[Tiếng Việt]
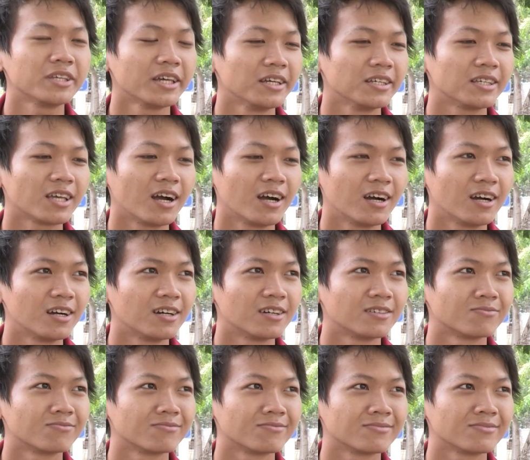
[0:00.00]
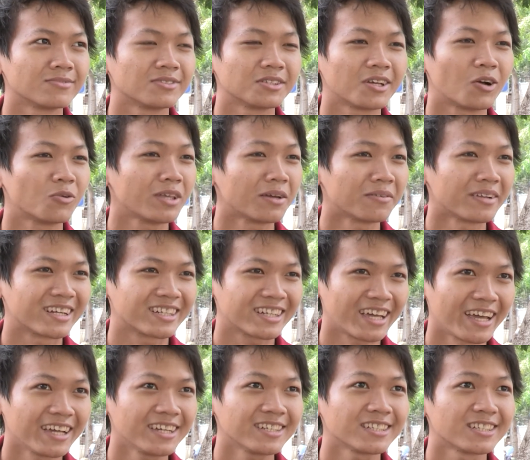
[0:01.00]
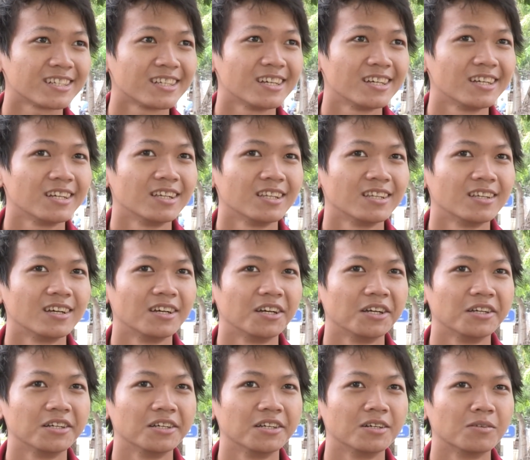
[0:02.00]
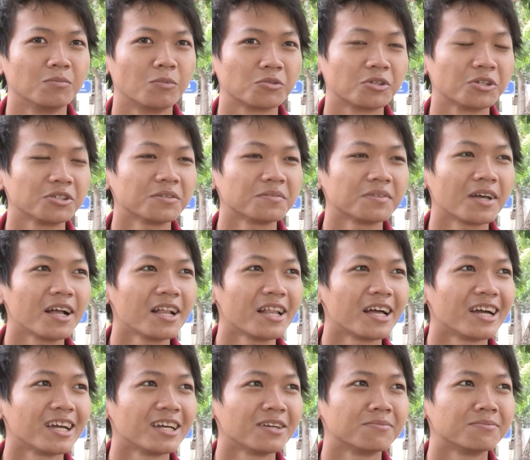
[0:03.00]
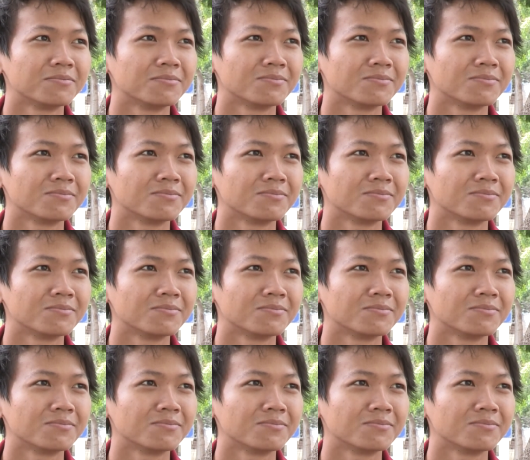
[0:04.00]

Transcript: chi cho ừ, thu nhập hàng tháng thì mục tiêu sắp tới là em